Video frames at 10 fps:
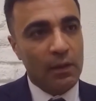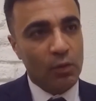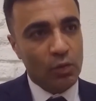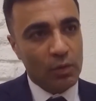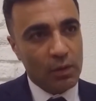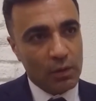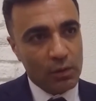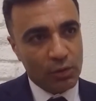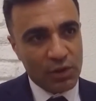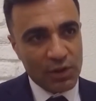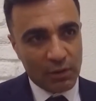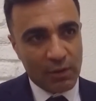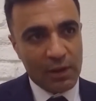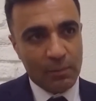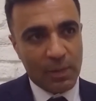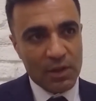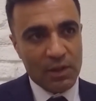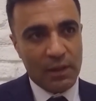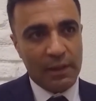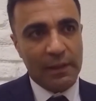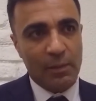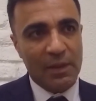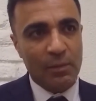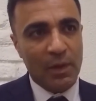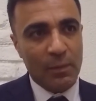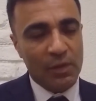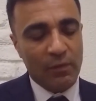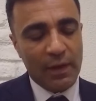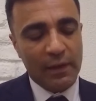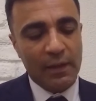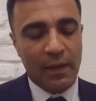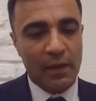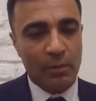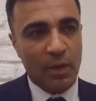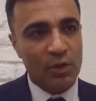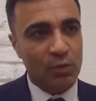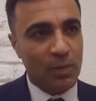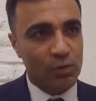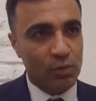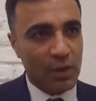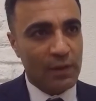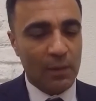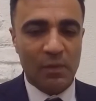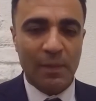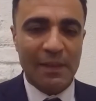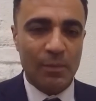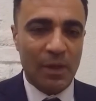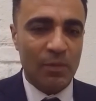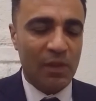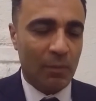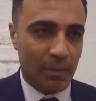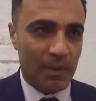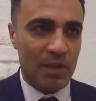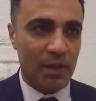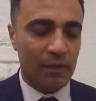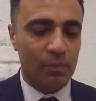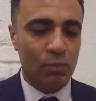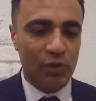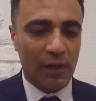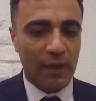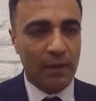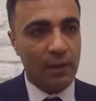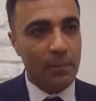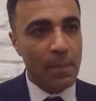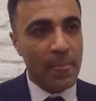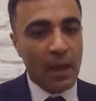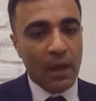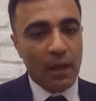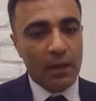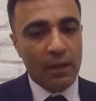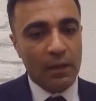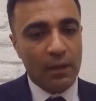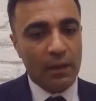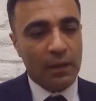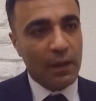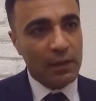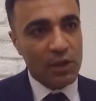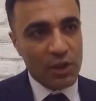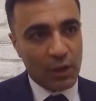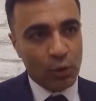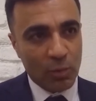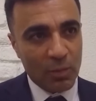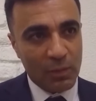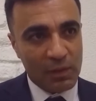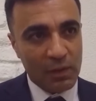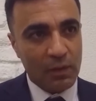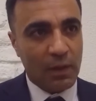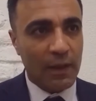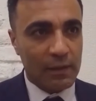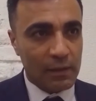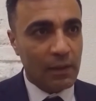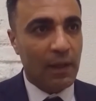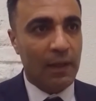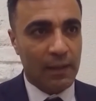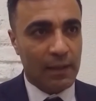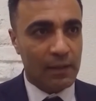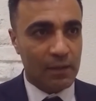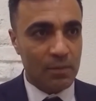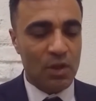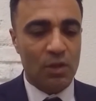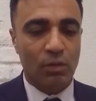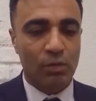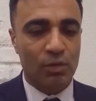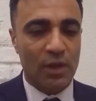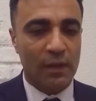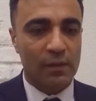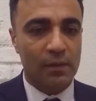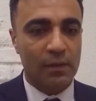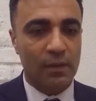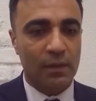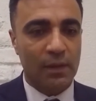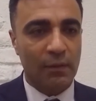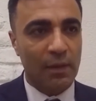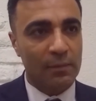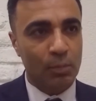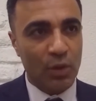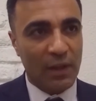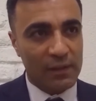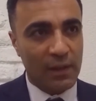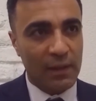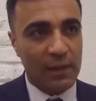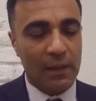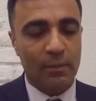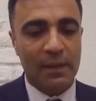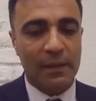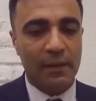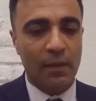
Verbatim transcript: e, yurt içindeki varlık barışı ile ilgili bildirimlerimize vergi dairelerine başvurmak suretiyle biz bildirimlerimizi yapabileceğiz. Bu sayede e, kayıt dışı ekonomimizi kayıtlı hale getirmiş olacağız. Devlet bu yasa ile birlikte